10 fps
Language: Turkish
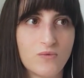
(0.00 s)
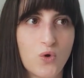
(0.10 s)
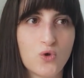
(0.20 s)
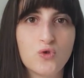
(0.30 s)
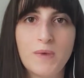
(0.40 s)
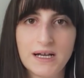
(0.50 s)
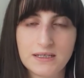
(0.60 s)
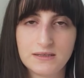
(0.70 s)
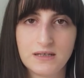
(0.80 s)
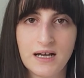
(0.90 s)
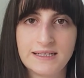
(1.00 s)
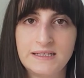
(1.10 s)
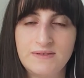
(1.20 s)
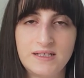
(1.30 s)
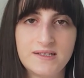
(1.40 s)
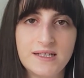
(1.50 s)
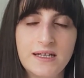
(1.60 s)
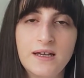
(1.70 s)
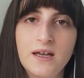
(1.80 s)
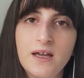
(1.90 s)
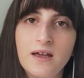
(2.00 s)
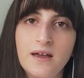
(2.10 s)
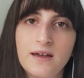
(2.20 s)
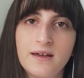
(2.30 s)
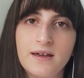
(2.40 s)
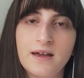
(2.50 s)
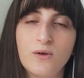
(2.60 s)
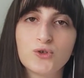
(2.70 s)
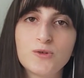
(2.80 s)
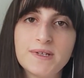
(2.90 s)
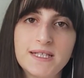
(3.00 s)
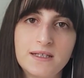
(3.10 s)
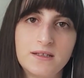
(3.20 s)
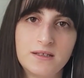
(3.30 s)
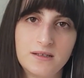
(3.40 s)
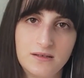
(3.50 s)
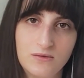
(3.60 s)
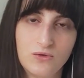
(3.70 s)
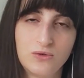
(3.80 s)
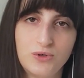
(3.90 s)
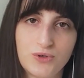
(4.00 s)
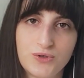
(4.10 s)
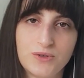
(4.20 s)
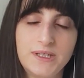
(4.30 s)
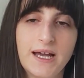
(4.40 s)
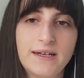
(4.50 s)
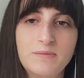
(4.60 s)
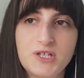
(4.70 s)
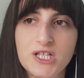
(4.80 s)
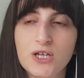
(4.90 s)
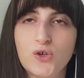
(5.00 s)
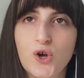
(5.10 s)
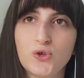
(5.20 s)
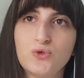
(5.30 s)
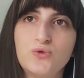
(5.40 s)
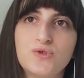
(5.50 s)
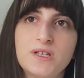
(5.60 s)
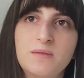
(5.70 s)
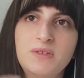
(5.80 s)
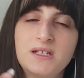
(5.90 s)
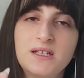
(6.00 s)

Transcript: okumak aktivitesi e, otomatik oluyor. Yani bir şey gördüğünüzde, bir